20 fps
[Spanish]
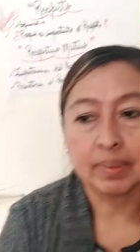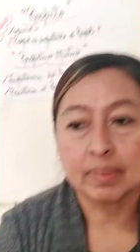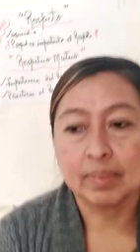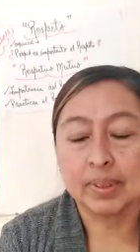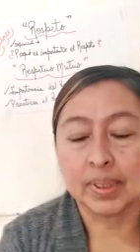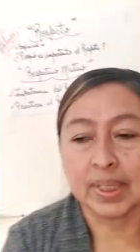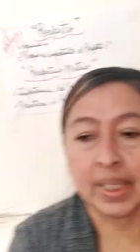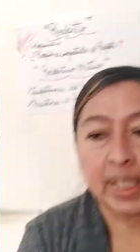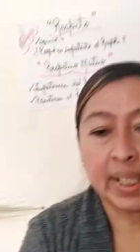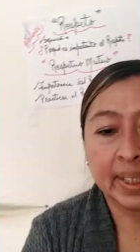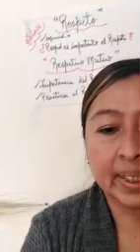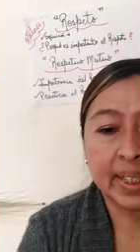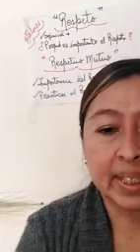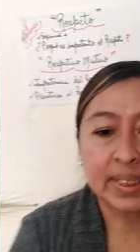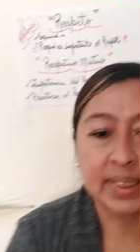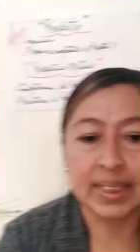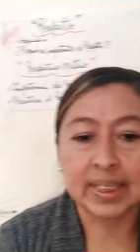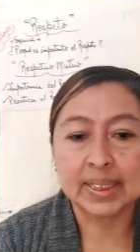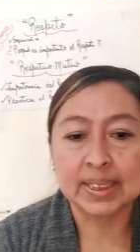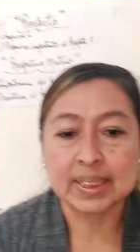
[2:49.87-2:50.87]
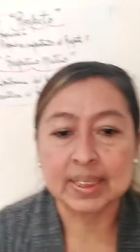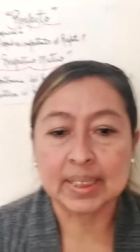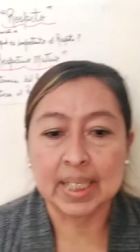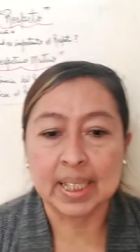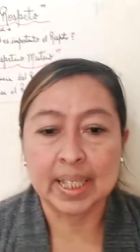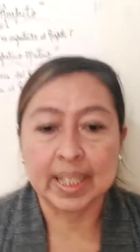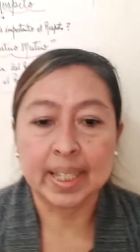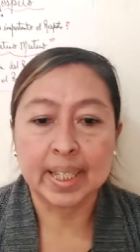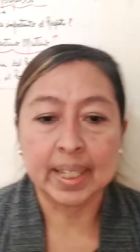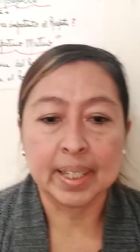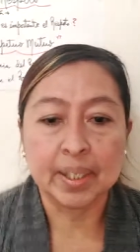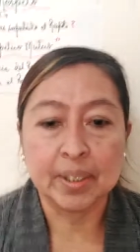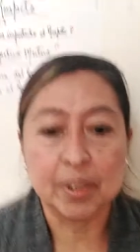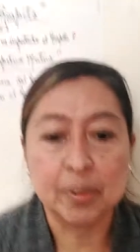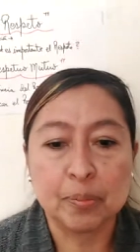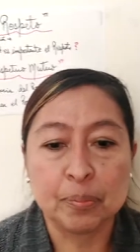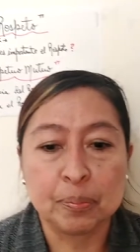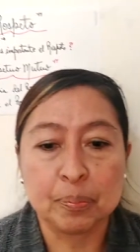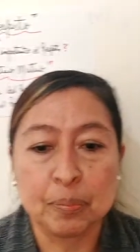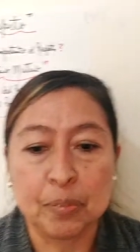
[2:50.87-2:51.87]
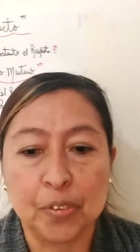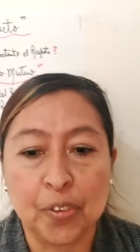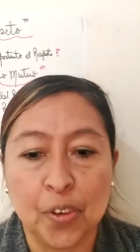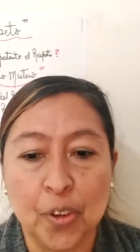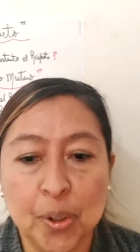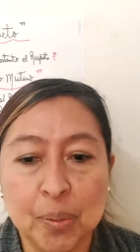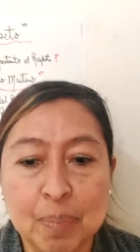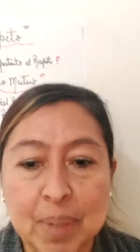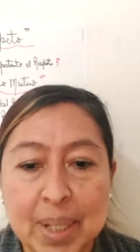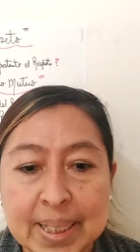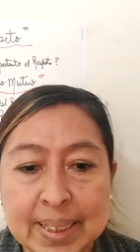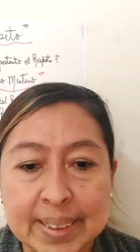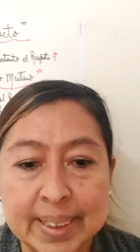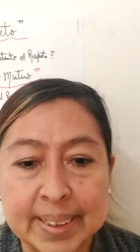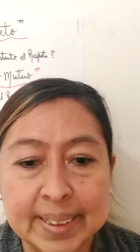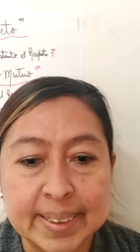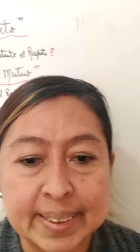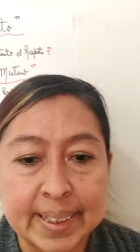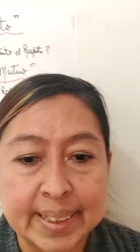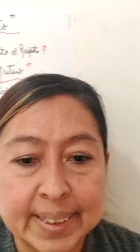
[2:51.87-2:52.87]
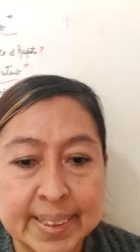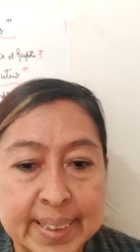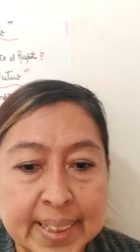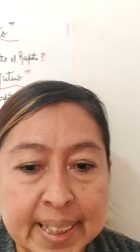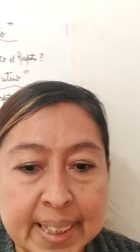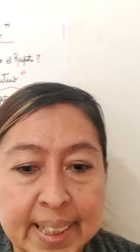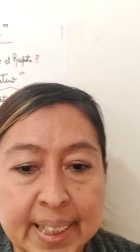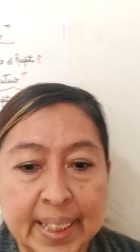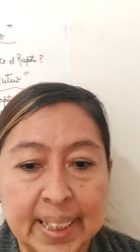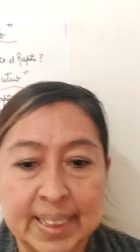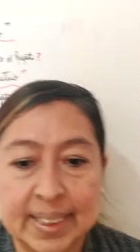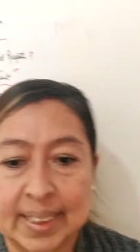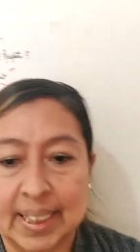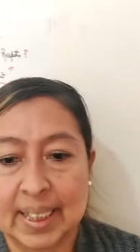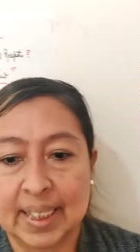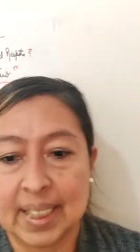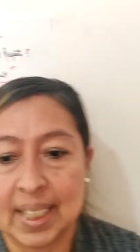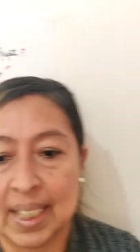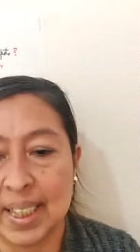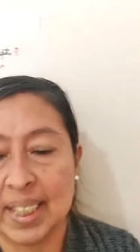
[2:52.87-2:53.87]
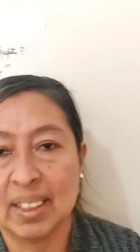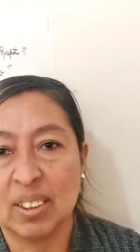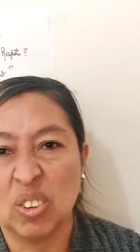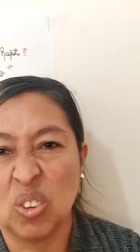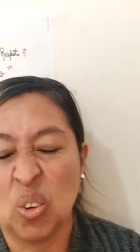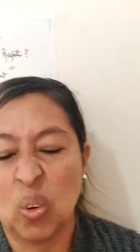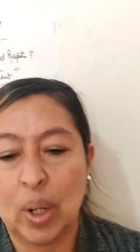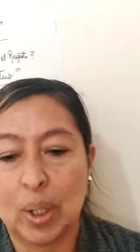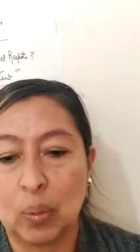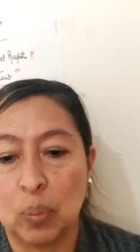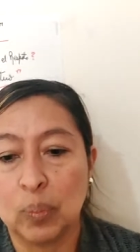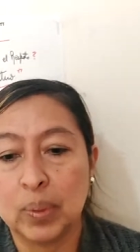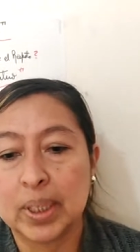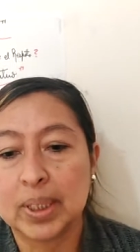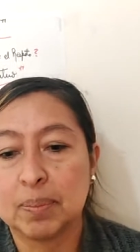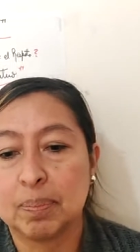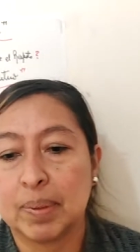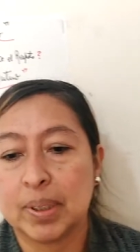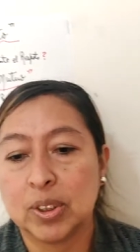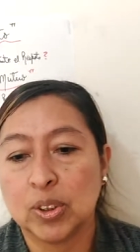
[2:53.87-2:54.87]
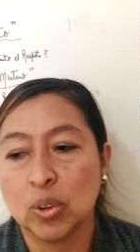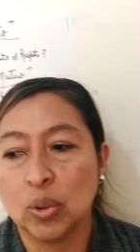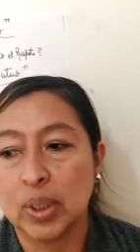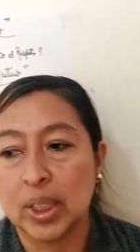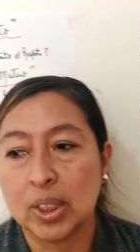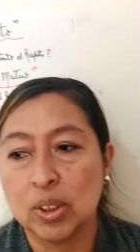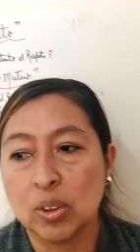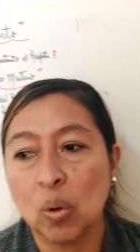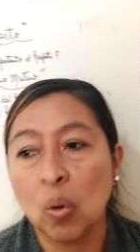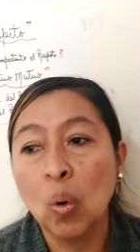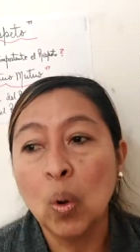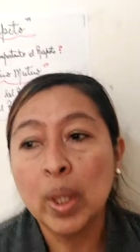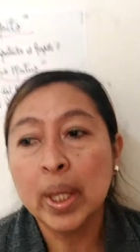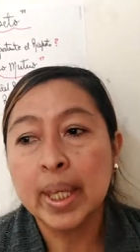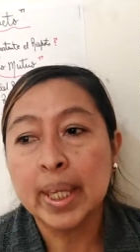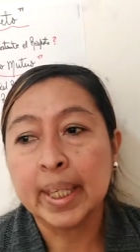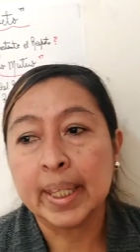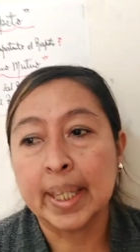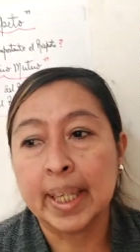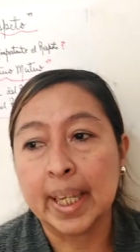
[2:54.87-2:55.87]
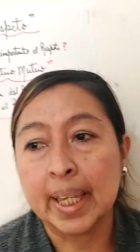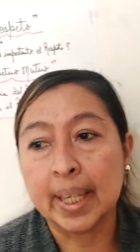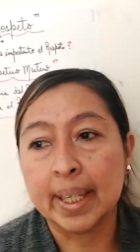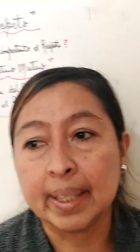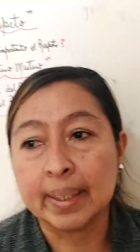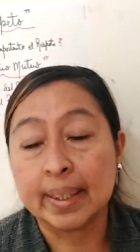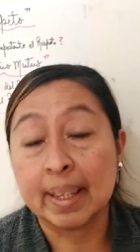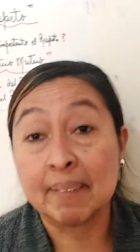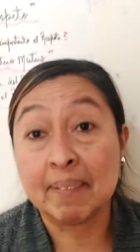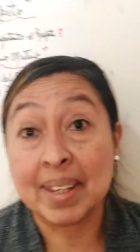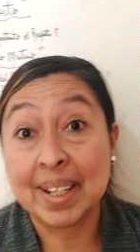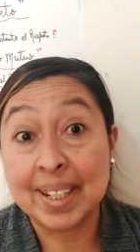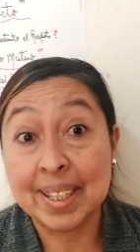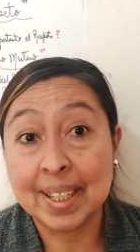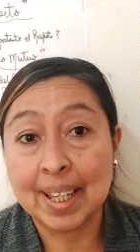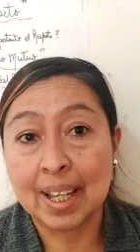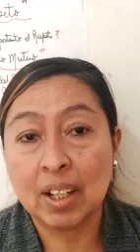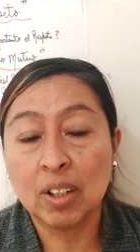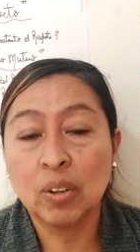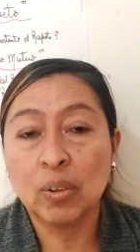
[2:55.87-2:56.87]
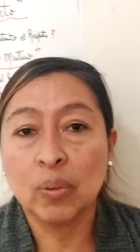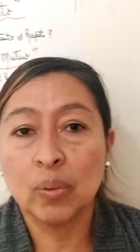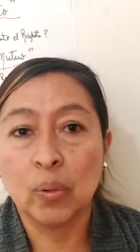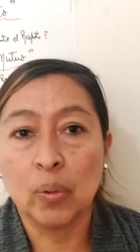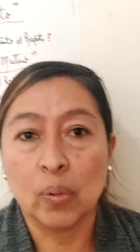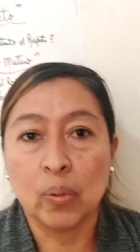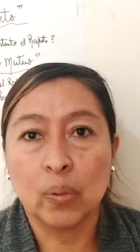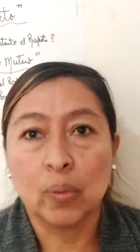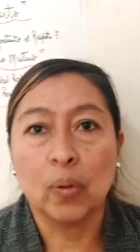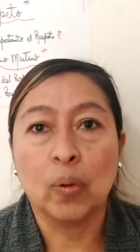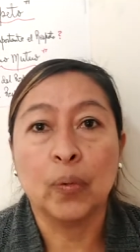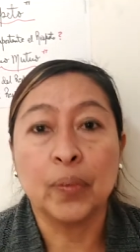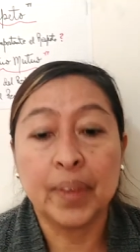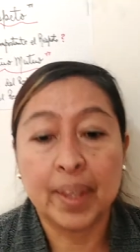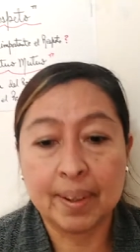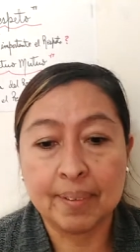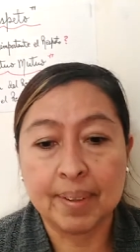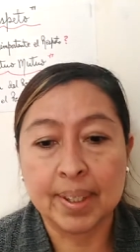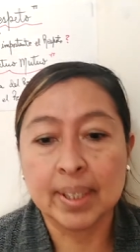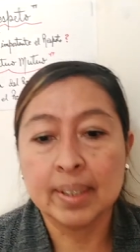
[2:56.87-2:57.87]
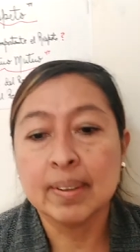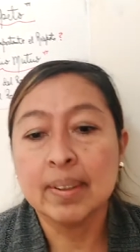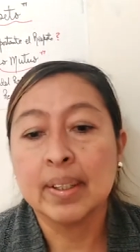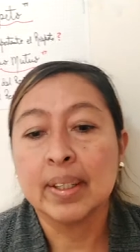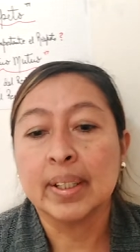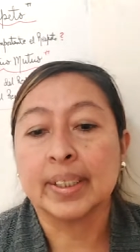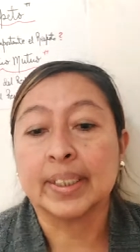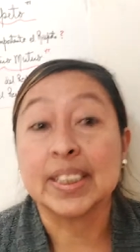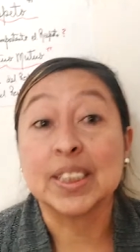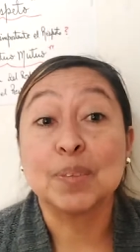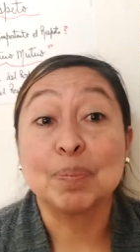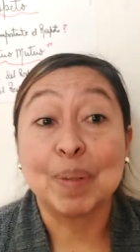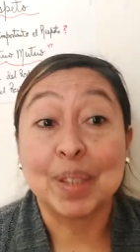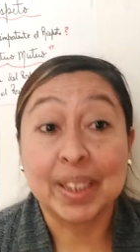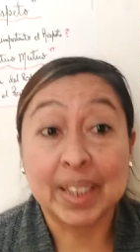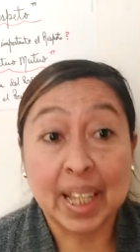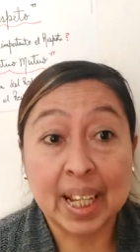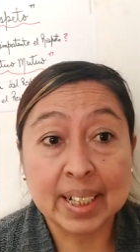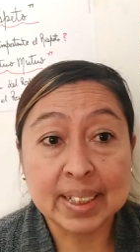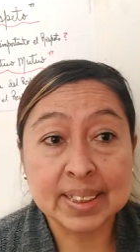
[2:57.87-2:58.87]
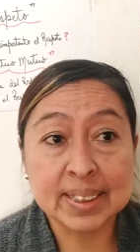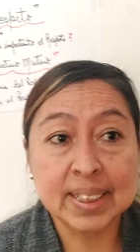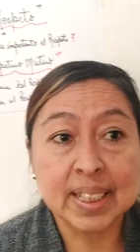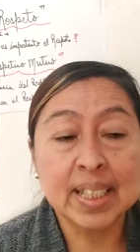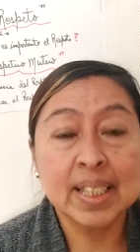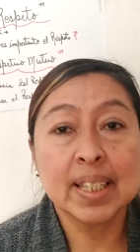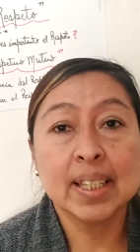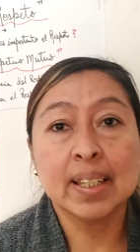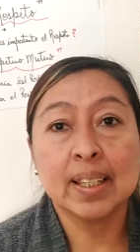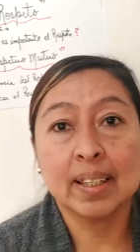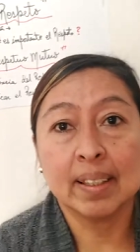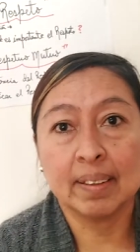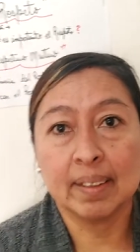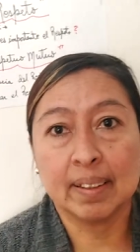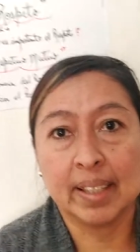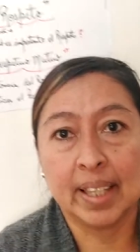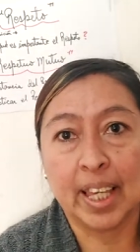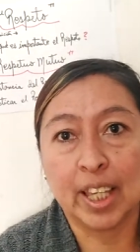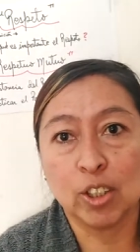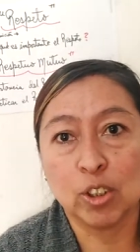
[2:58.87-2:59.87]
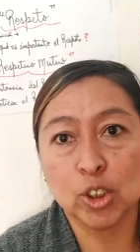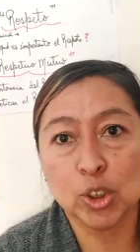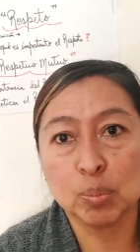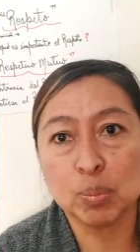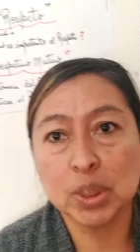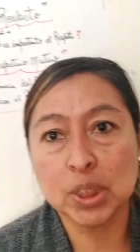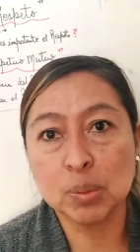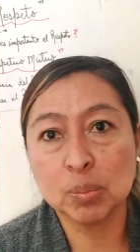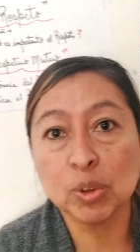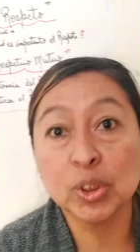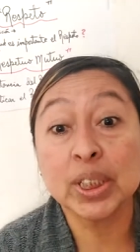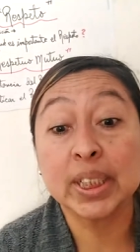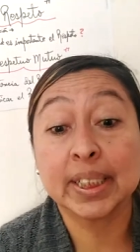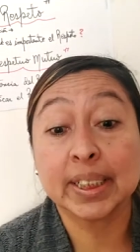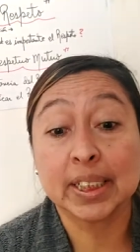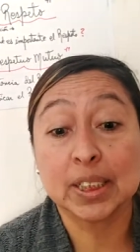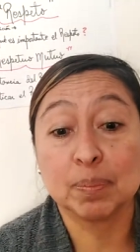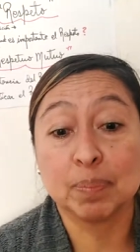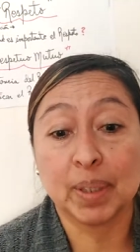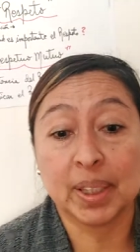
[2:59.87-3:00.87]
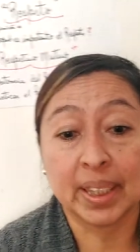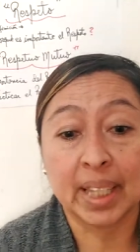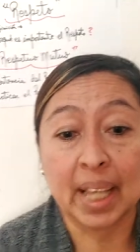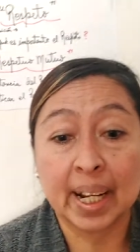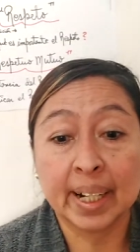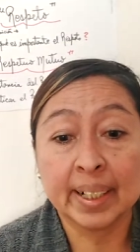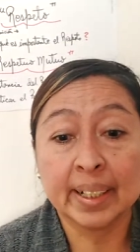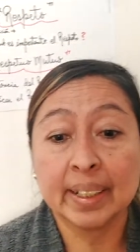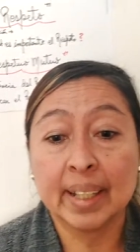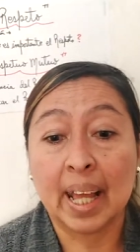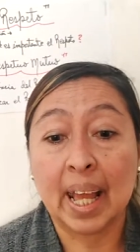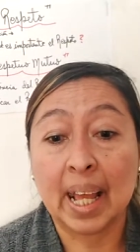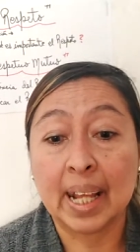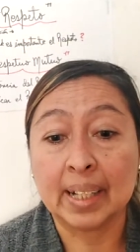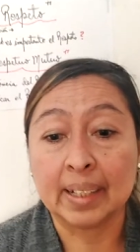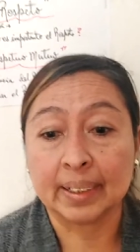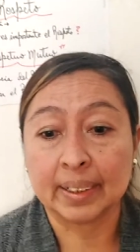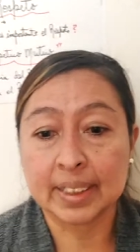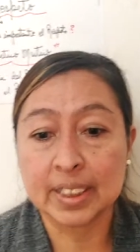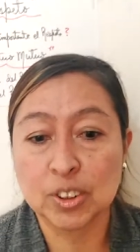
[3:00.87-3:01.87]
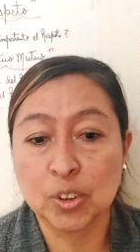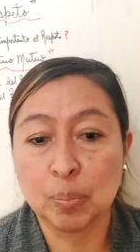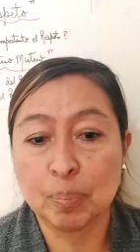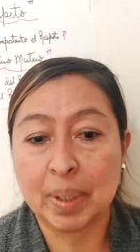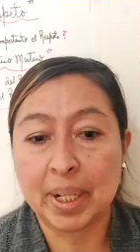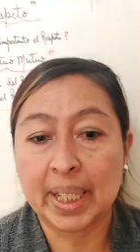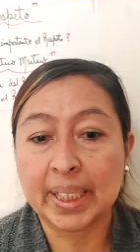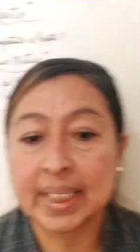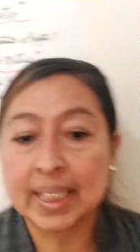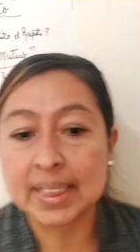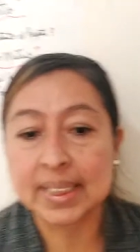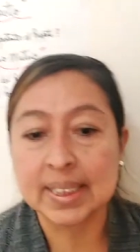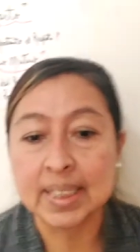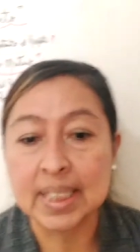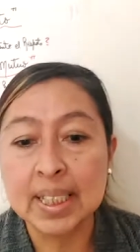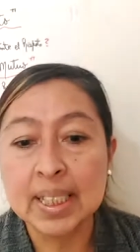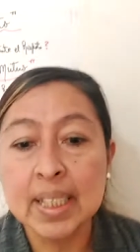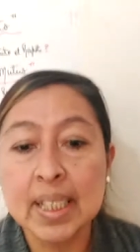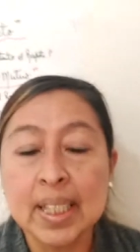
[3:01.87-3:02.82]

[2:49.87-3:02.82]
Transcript: ciertas este, formas este, psíquicas que tienen ¿no? algunas personas, ¿no? que deberían o deben respetarse ellos mismos y respetar al resto para que así